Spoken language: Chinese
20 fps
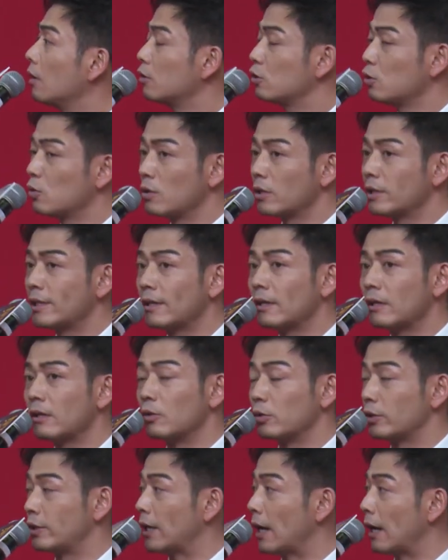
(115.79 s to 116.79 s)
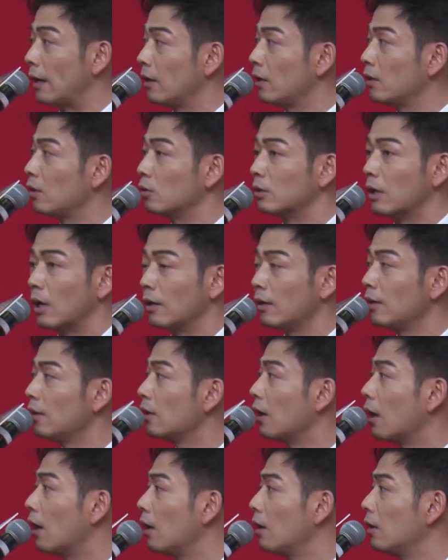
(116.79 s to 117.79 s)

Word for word: 中国现在有钱了，有能力了，